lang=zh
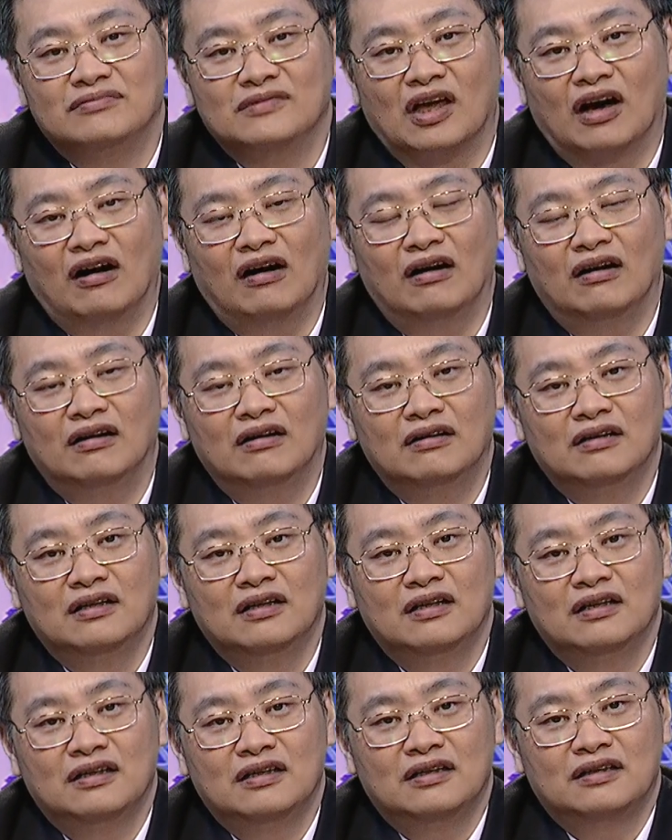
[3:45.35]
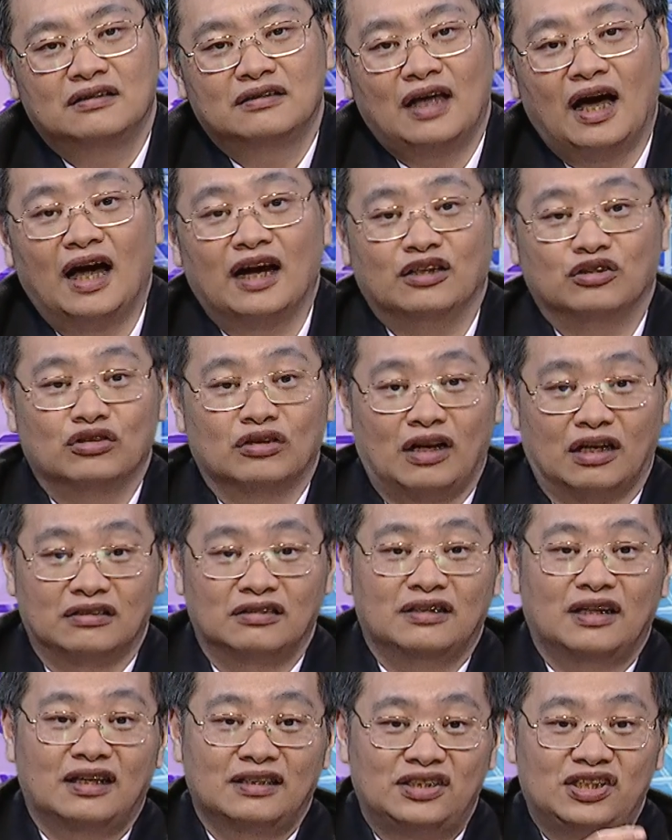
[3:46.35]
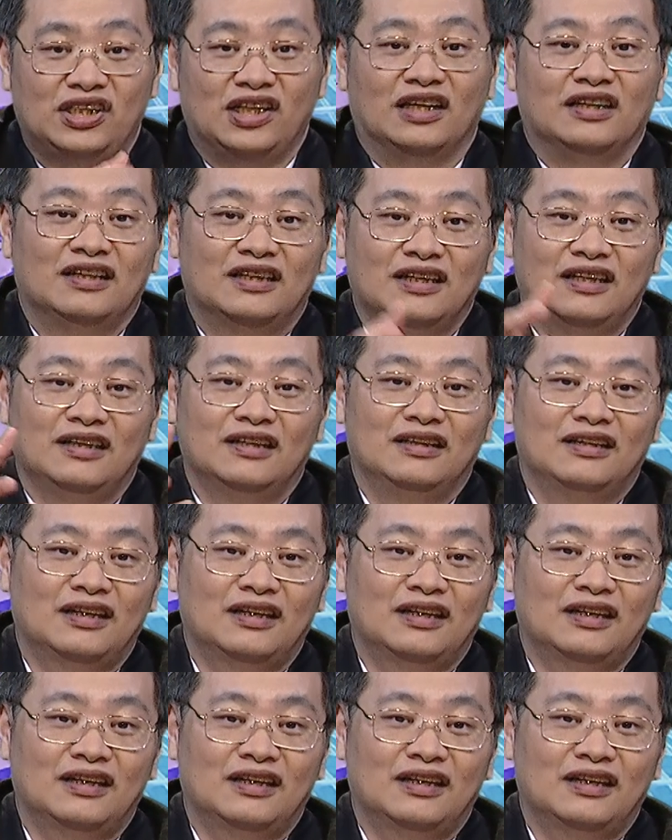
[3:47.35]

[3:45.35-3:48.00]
哦，当然你说老师那钱可以，